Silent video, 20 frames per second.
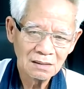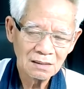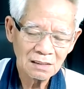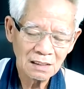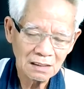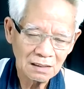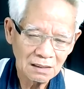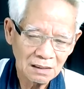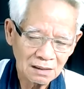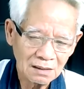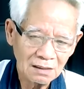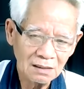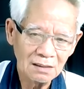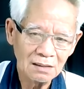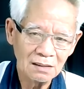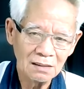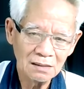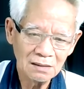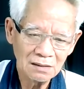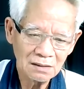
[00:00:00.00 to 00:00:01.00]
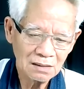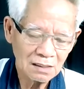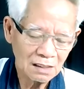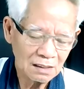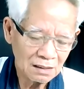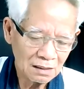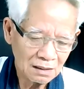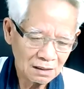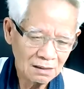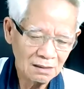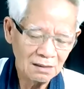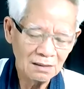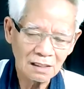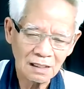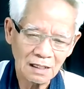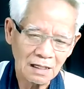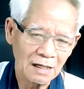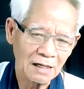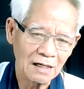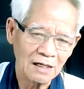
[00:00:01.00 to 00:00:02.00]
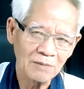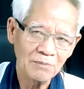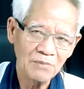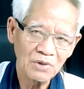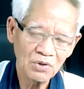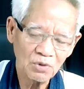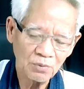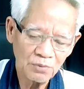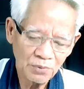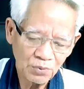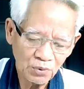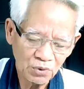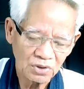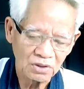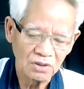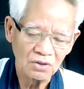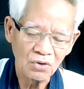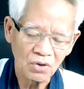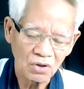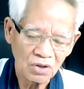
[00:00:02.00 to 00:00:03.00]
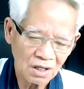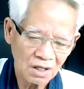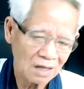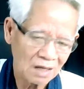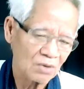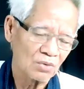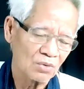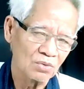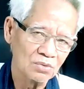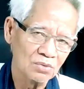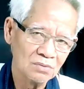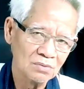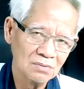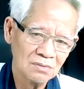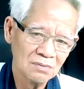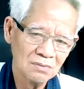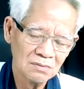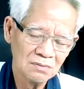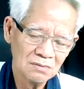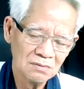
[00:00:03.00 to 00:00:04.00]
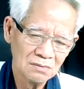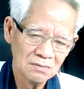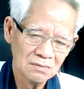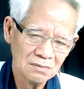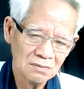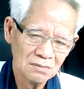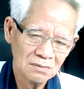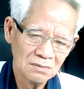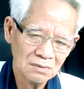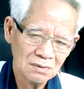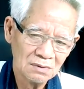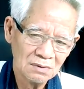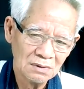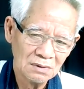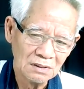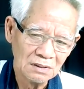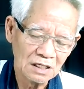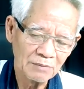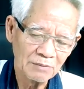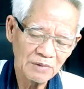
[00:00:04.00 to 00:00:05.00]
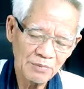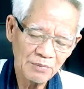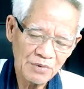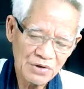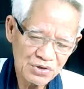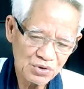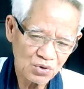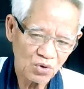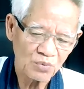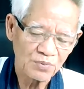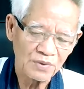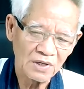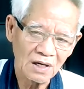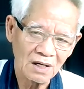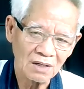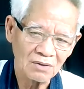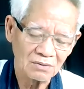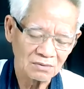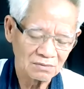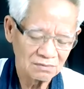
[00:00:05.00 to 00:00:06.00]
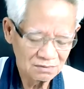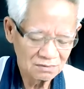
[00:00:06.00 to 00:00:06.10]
ถ้าดีขึ้นหรือถ้าดีขึ้นหรือก็หาย ไม่ต้องพูดถึงของเก่าอย่างนั้นมันไม่จบนะเอา